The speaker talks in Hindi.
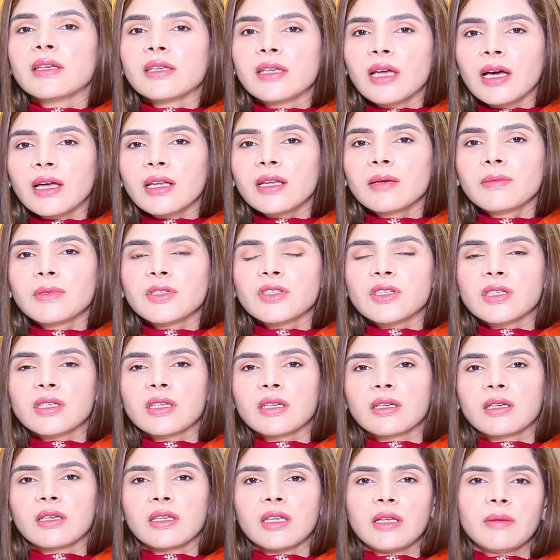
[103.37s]
ग्यारह बजे
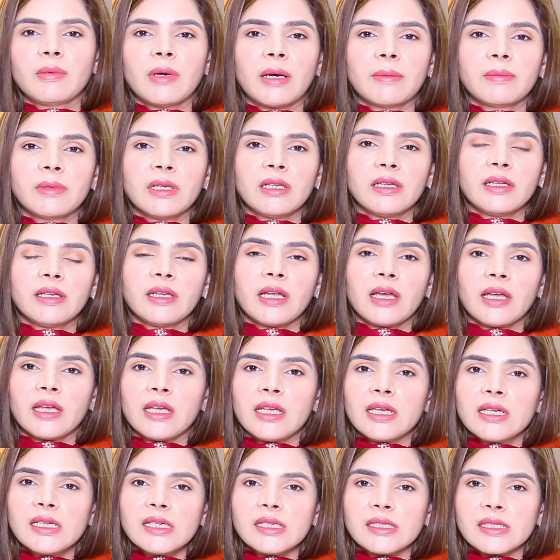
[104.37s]
के करीब आपने लेना
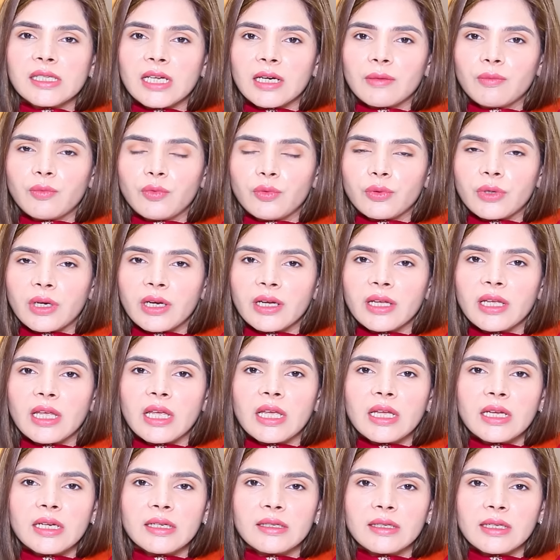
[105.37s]
है एक अंडा पूरा
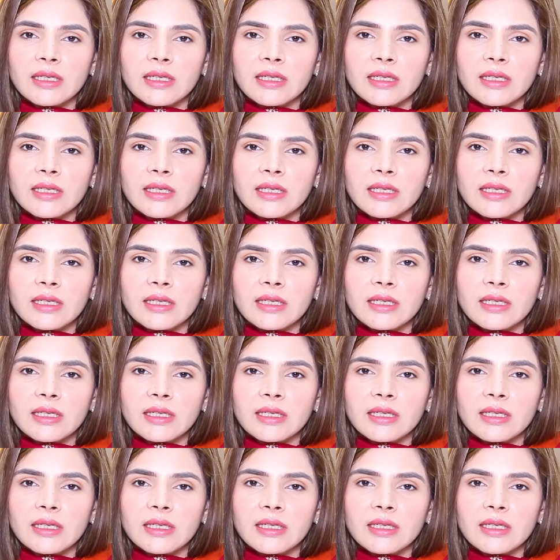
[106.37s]
एक